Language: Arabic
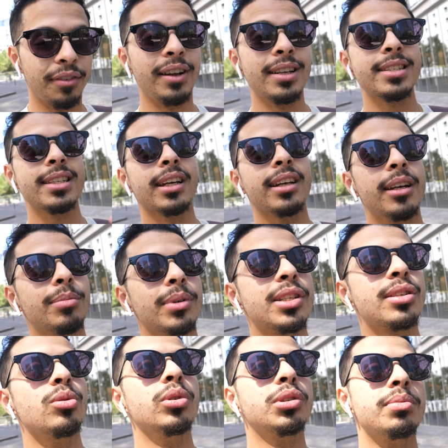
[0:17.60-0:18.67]
في انستغرام كنت
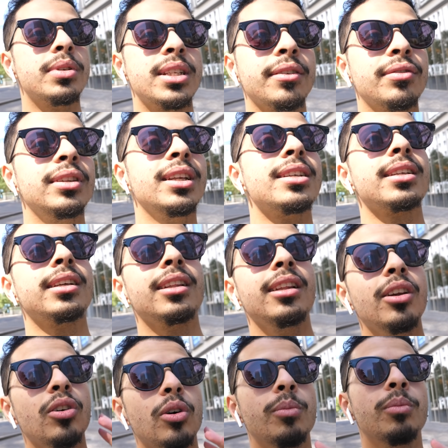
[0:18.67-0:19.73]
سولت بزاف الناس قلت
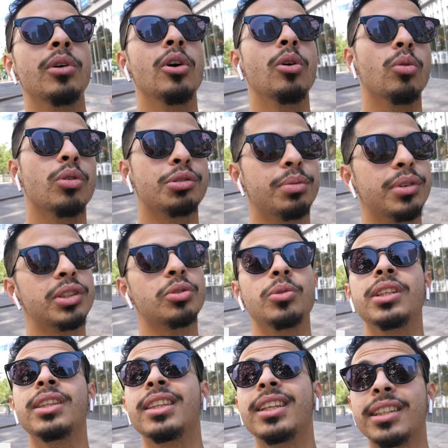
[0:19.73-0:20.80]
لهم واش
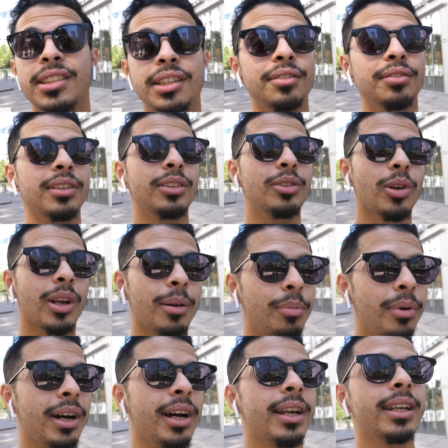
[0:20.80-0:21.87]
بغيتوني ندير شي فيديو على
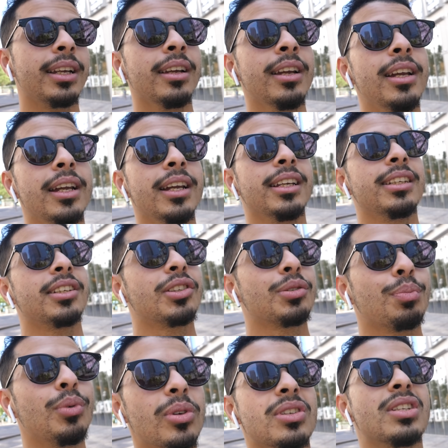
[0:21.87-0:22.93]
باري حيت
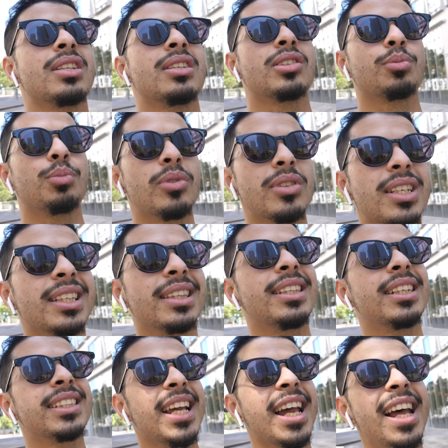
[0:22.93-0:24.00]
جوبونس جوبونس كنت
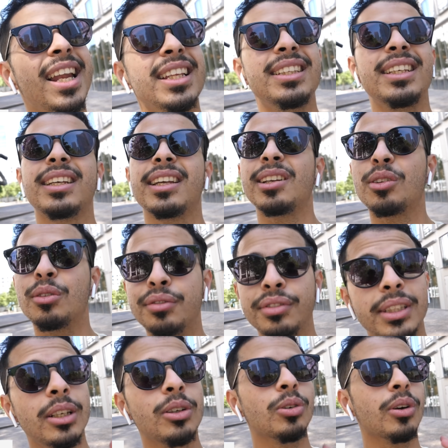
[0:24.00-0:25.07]
درت شحال هذه كلكو
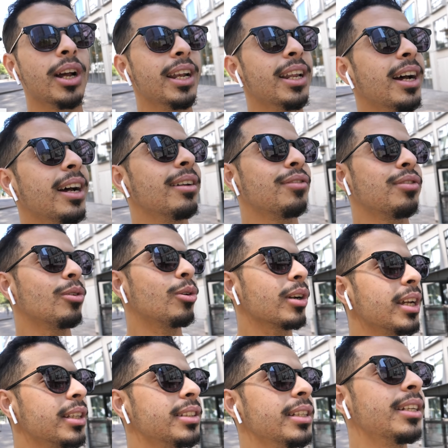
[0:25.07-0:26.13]
فيديو على
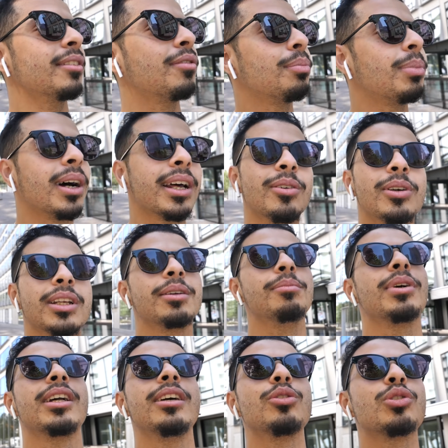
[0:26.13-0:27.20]
فلوقات لنا في باري ولكن
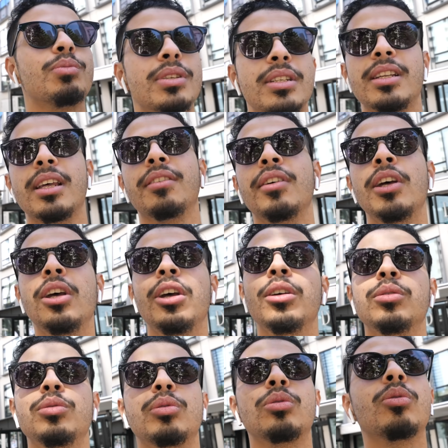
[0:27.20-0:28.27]
ما كانوش بزاف
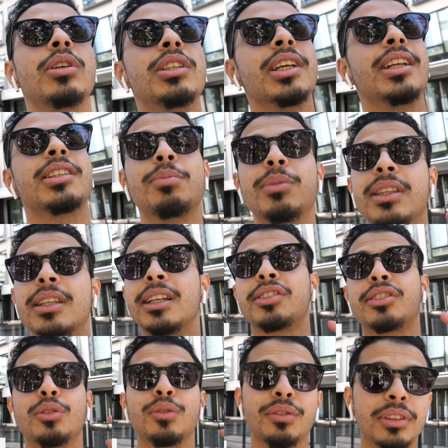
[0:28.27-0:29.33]
دوكو قلت علاش ما
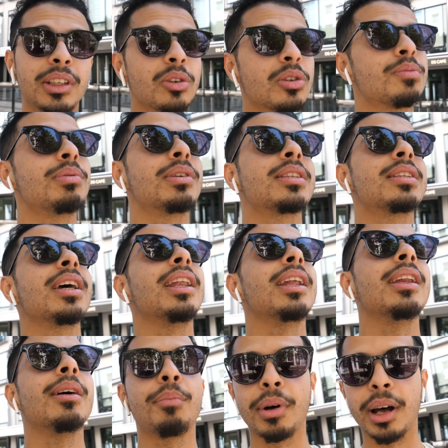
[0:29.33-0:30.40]
نديرش اون فيديو سبيسيال
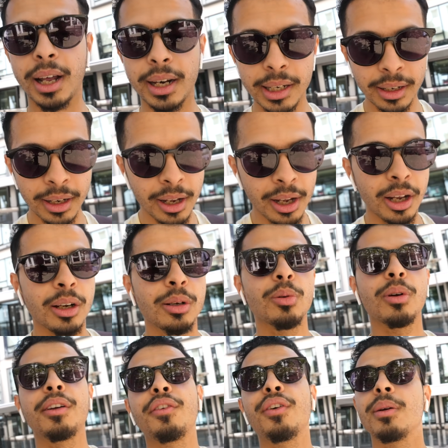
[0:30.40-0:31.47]
على باري
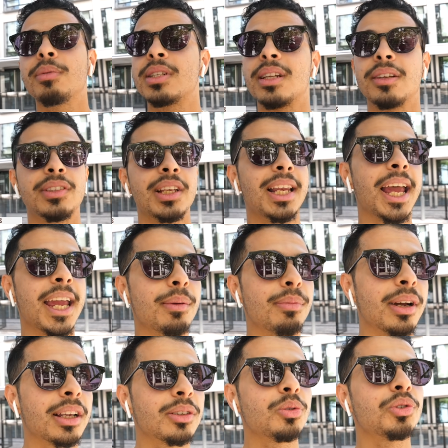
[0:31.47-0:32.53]
نوري فيها بزاف ديال
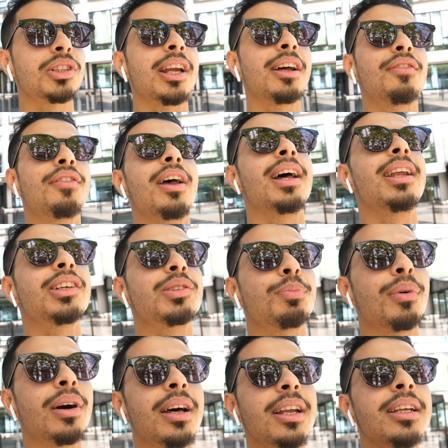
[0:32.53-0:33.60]
اللعيبات ونشرح فيها علاش
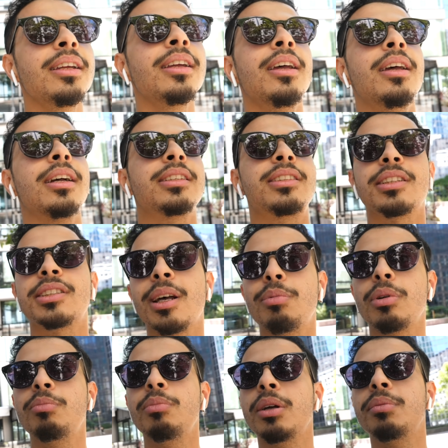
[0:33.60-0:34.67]
باري
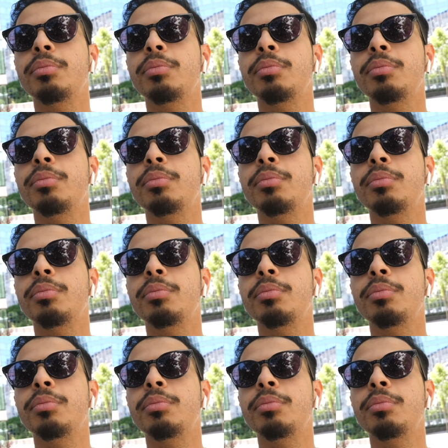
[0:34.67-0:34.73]
كتعتبر ما